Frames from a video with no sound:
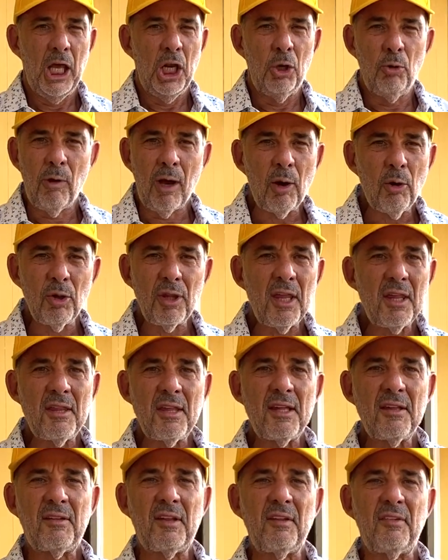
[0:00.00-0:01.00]
Luego de
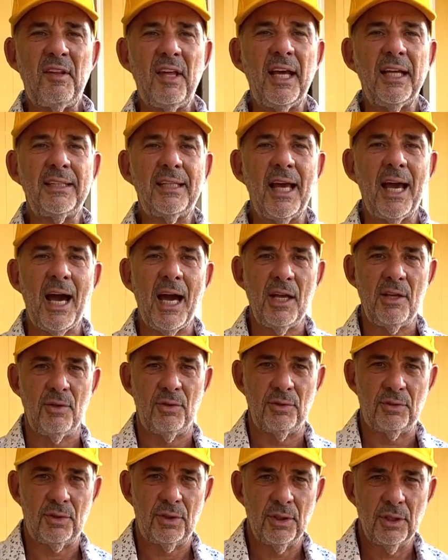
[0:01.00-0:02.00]
17
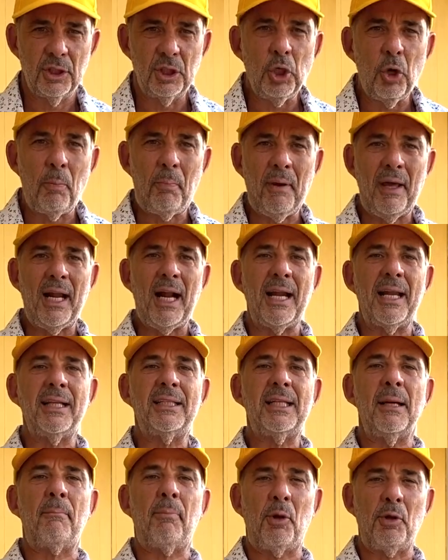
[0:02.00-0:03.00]
años de operar
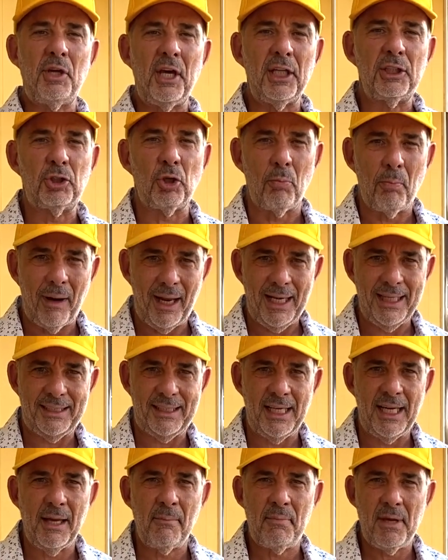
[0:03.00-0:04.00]
este proyecto
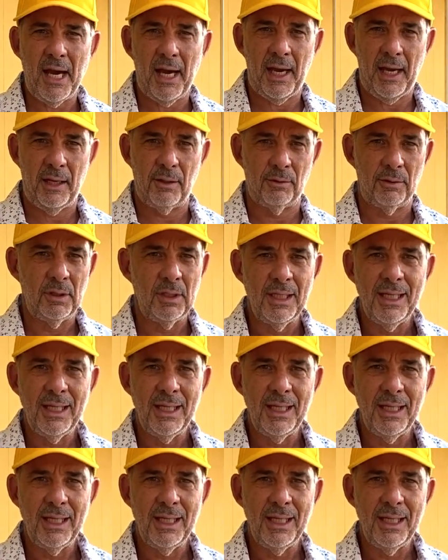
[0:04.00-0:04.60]
Maletines Viajeros,